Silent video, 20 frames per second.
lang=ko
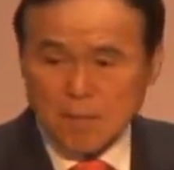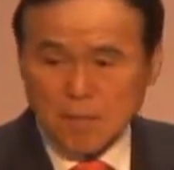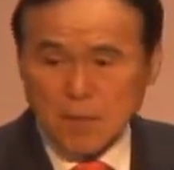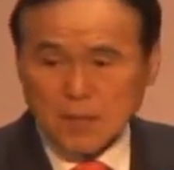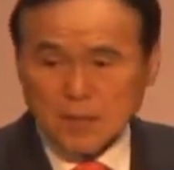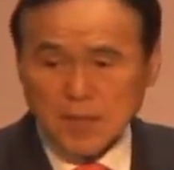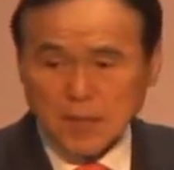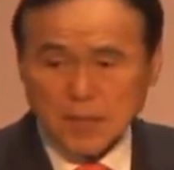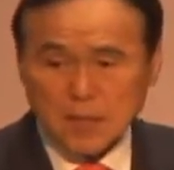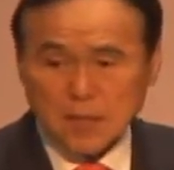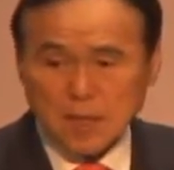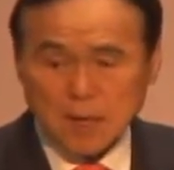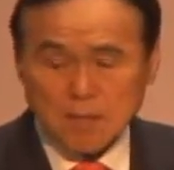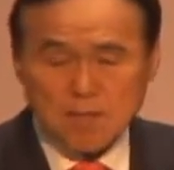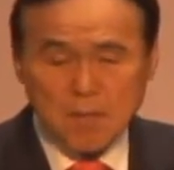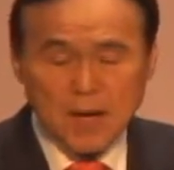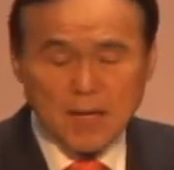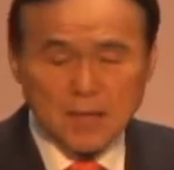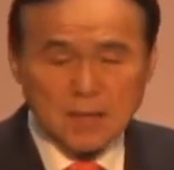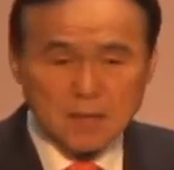
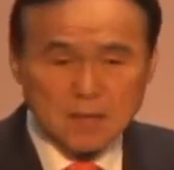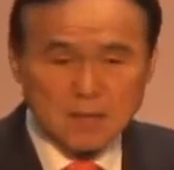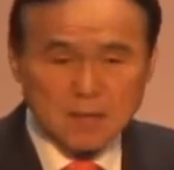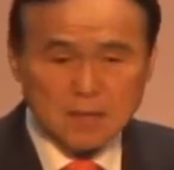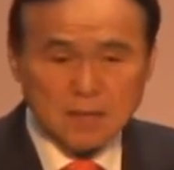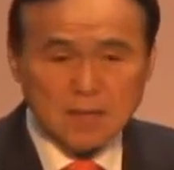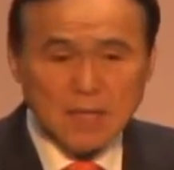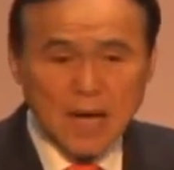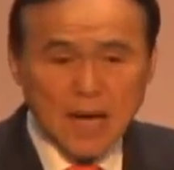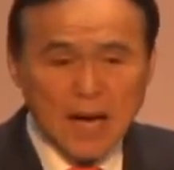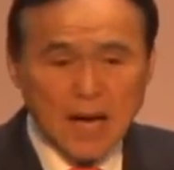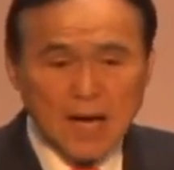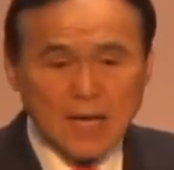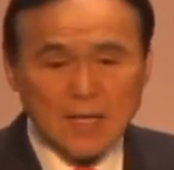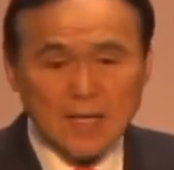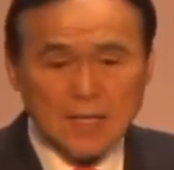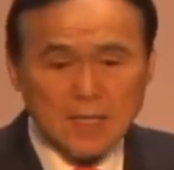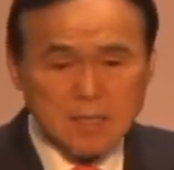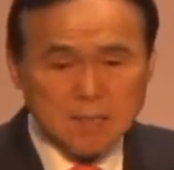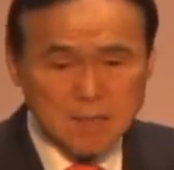베델이라는 말의 뜻은
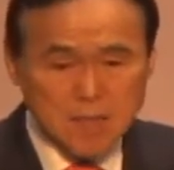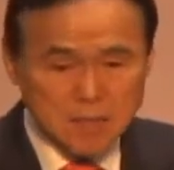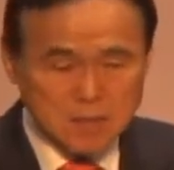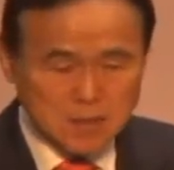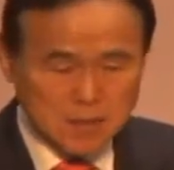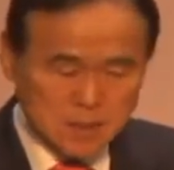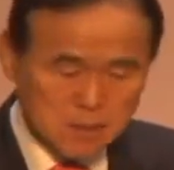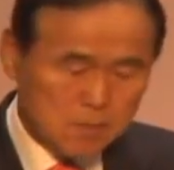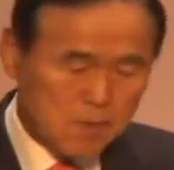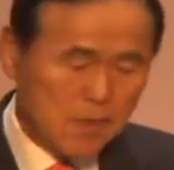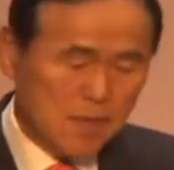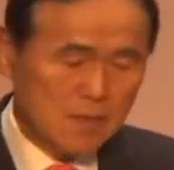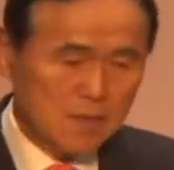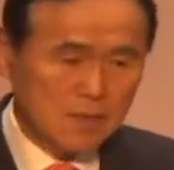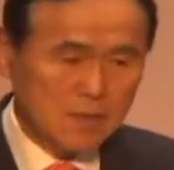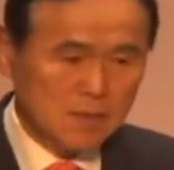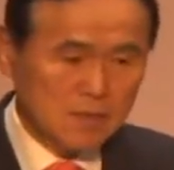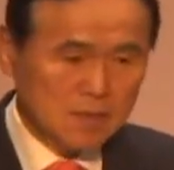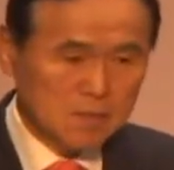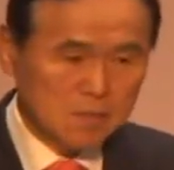하나님의
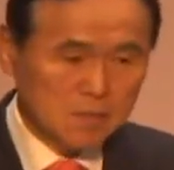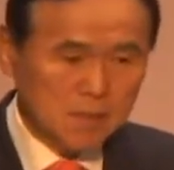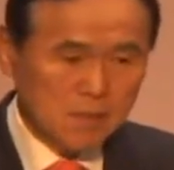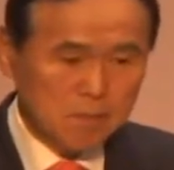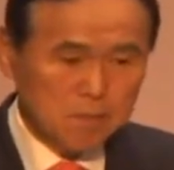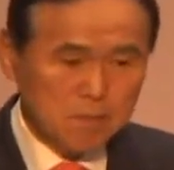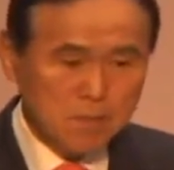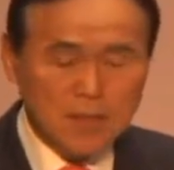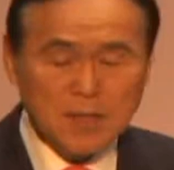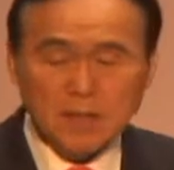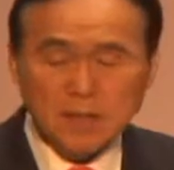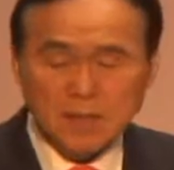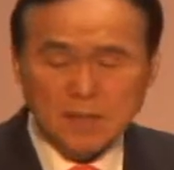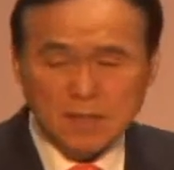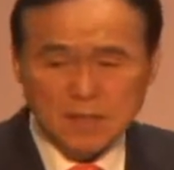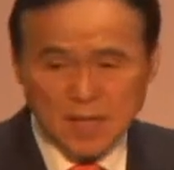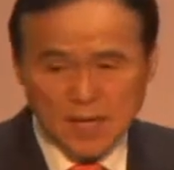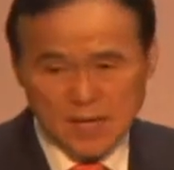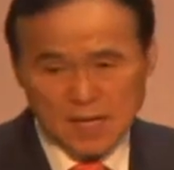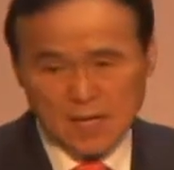집이라는 뜻입니다.
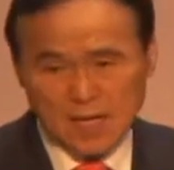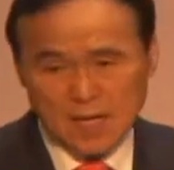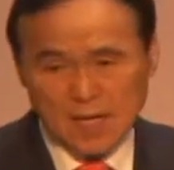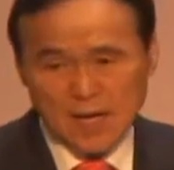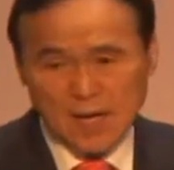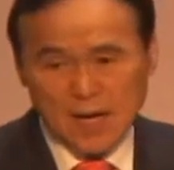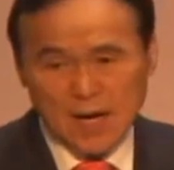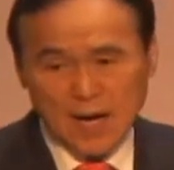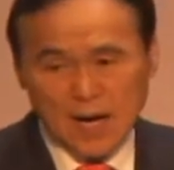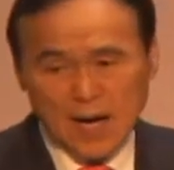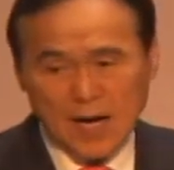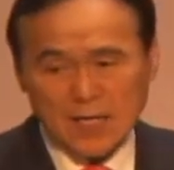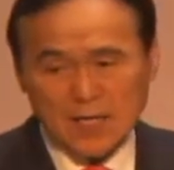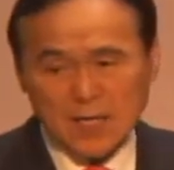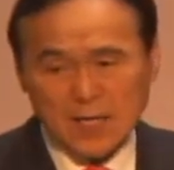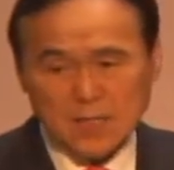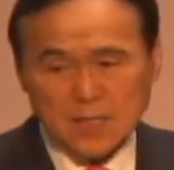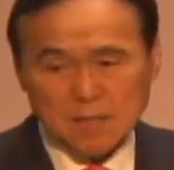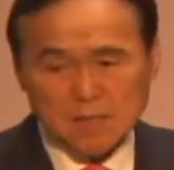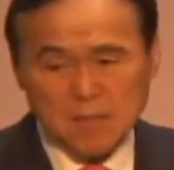베이트엘,
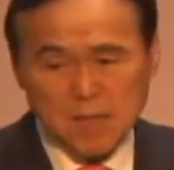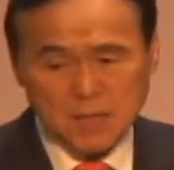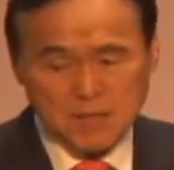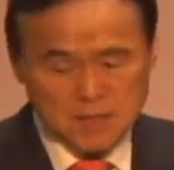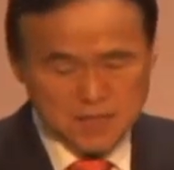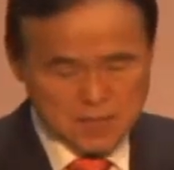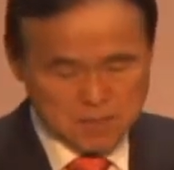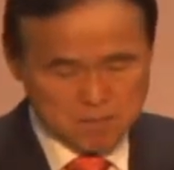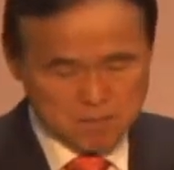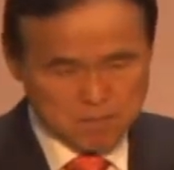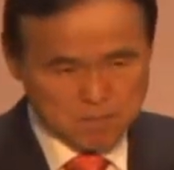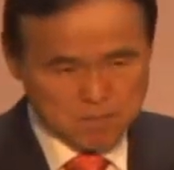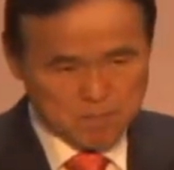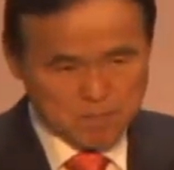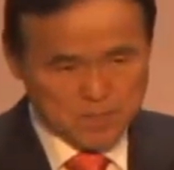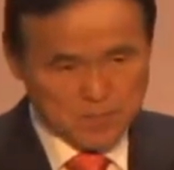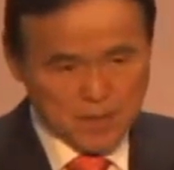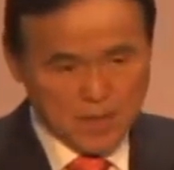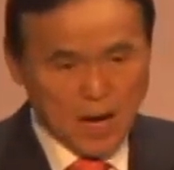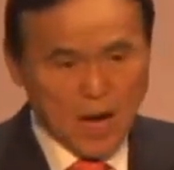하나님의 집.
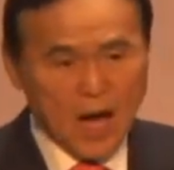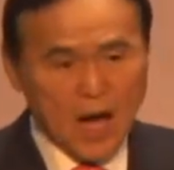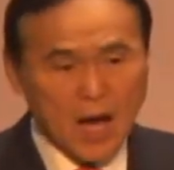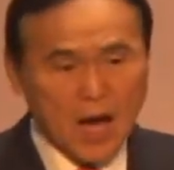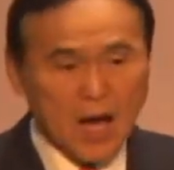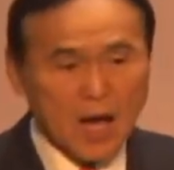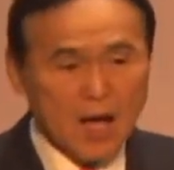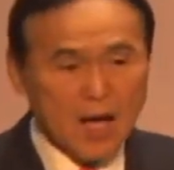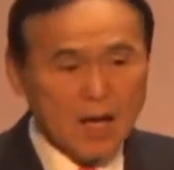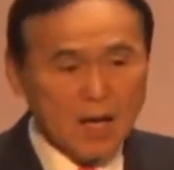아,